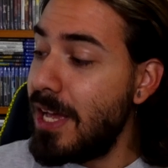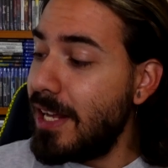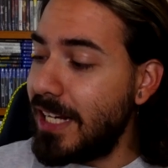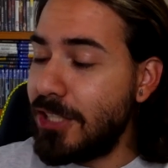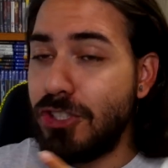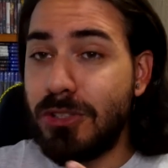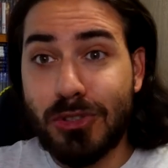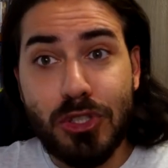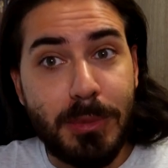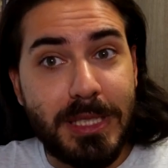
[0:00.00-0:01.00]
Le
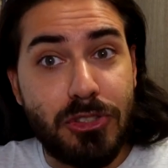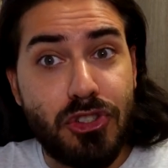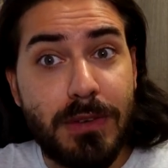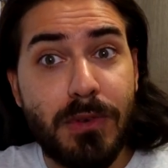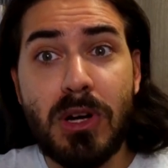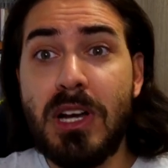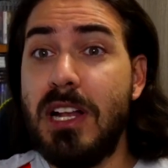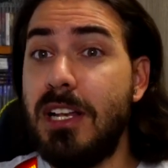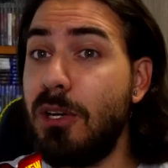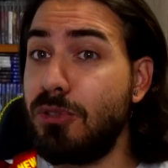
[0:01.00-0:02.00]
Cheetos, come dicevo,
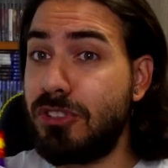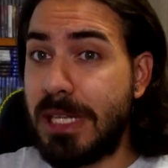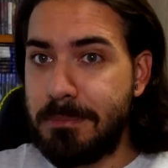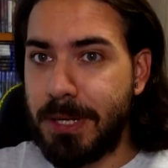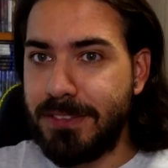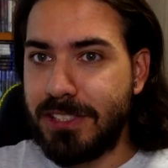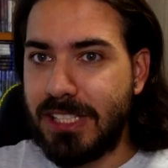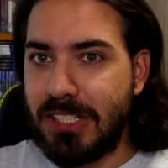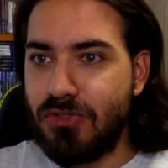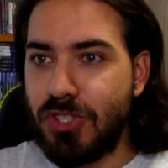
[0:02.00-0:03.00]
le ho sempre
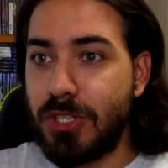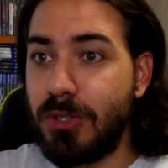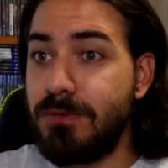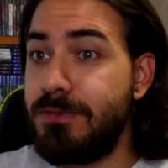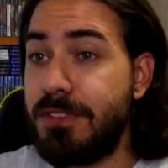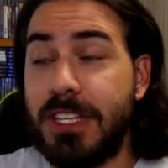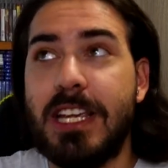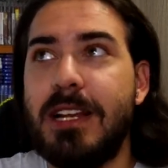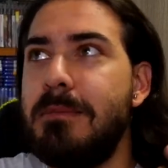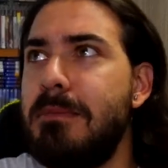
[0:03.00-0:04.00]
viste in giro in
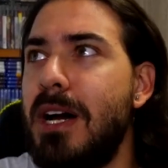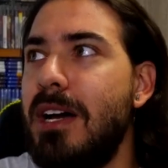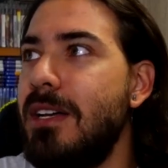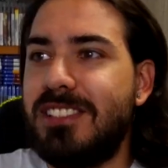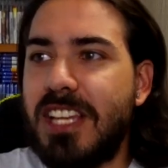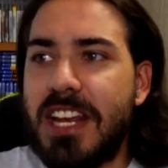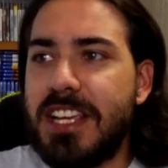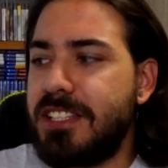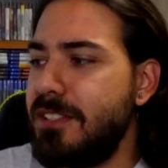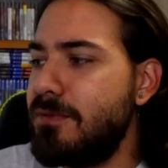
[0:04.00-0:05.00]
film,
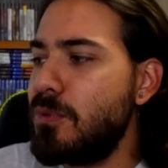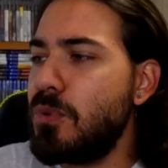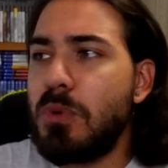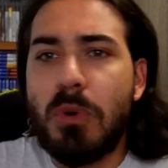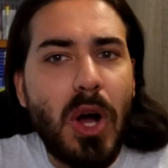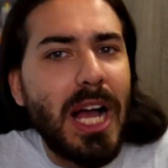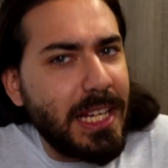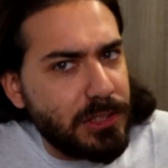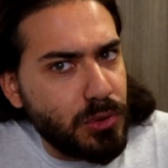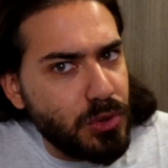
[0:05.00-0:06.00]
serie tv o
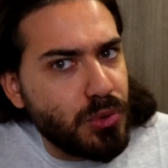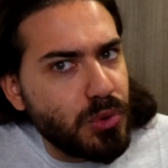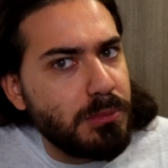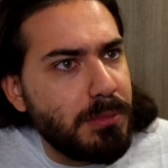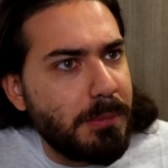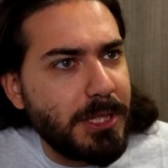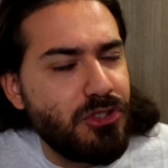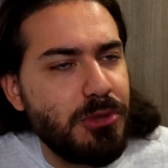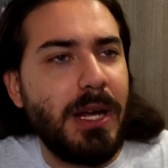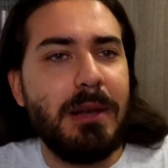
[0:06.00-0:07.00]
anche su YouTube
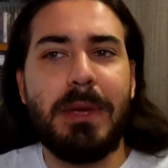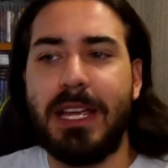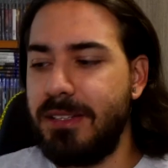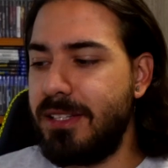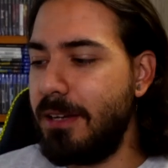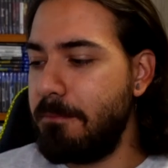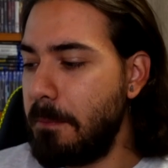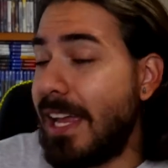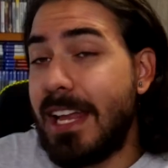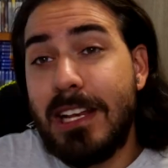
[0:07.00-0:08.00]

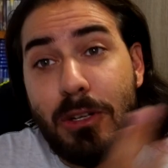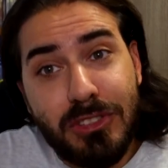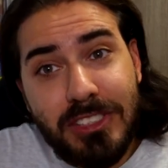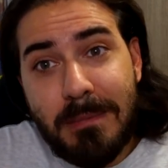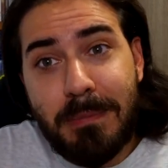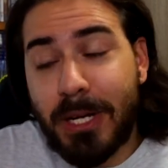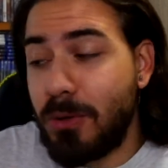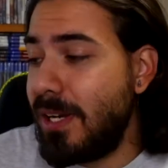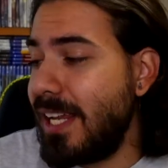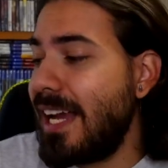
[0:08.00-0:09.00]
principalmente. E le ho sempre
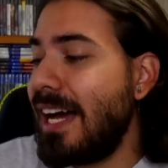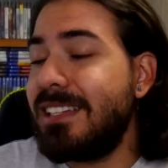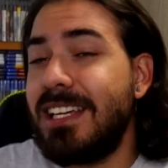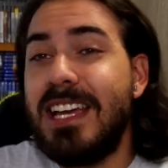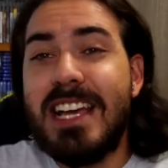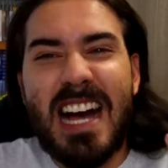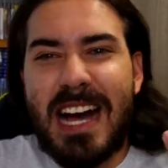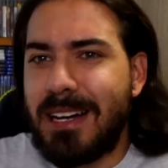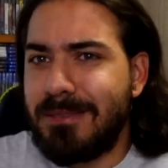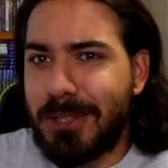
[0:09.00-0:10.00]
collegate
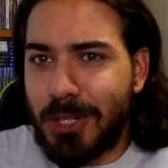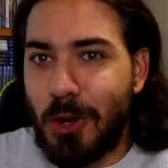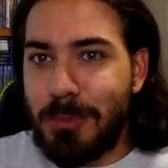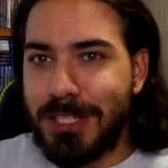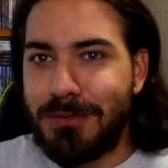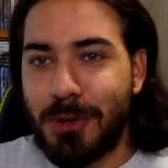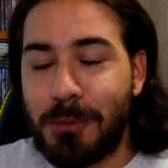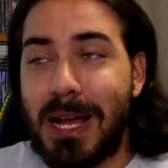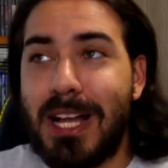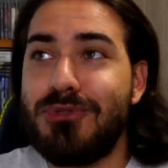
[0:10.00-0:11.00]
a robe di
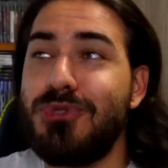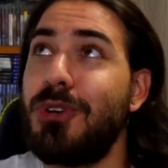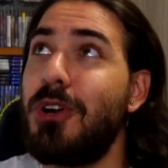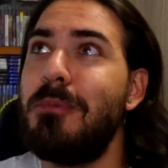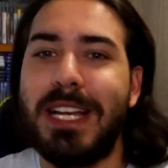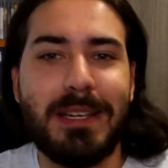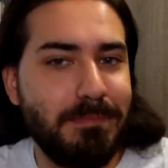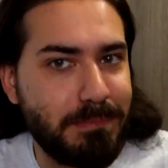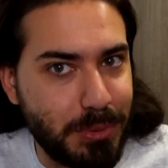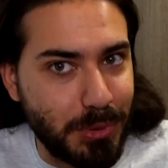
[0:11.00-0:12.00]
formaggio, roba
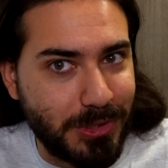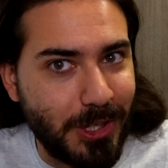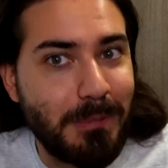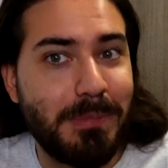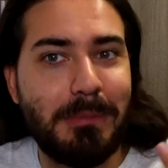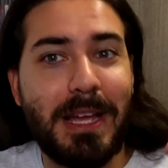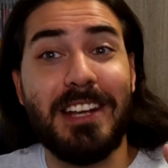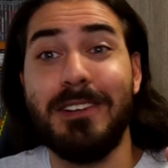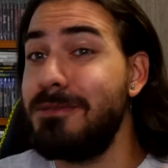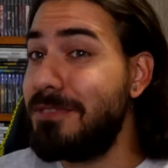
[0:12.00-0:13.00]
che purtroppo a me
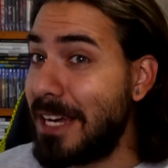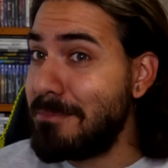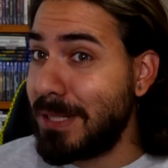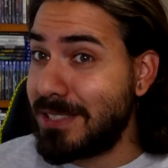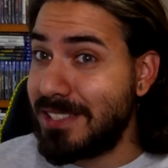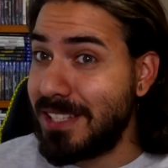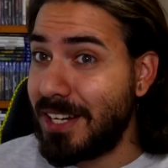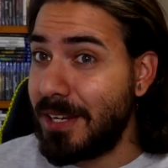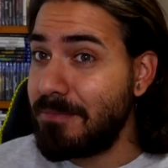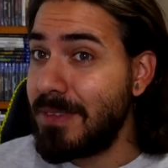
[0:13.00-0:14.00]
non fa
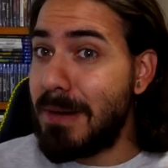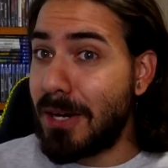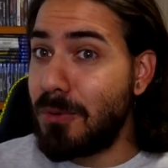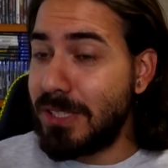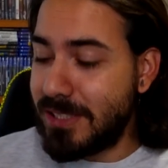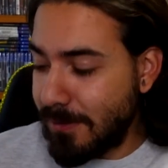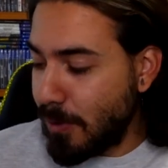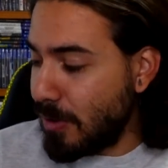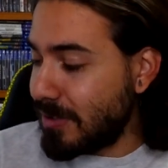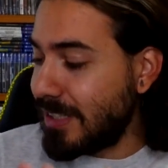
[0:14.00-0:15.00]
impazzire. Ma questa
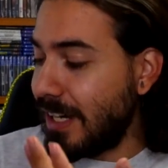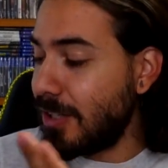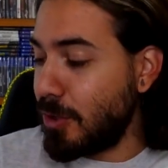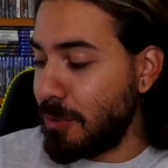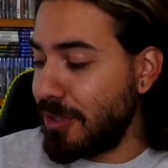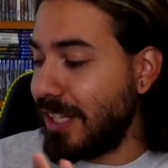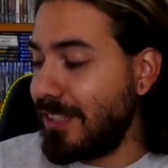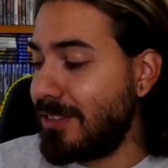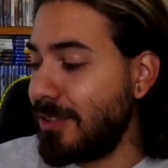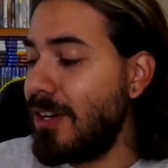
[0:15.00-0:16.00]
volta, come ho
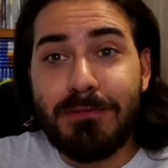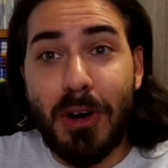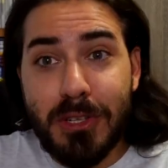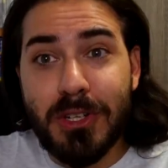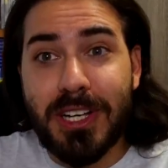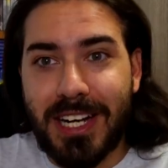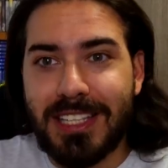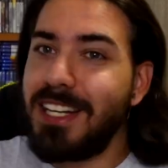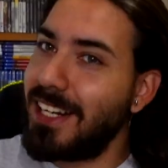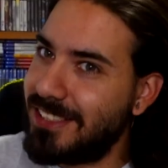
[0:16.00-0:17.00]
detto, voglio
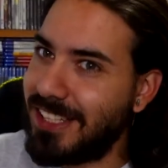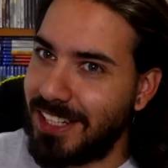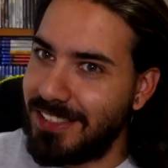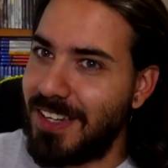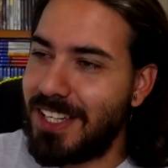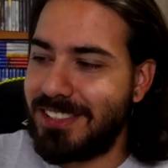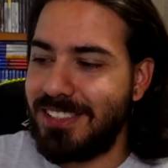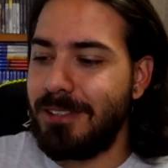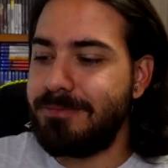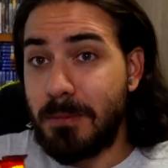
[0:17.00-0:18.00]
credere che sarà diversa.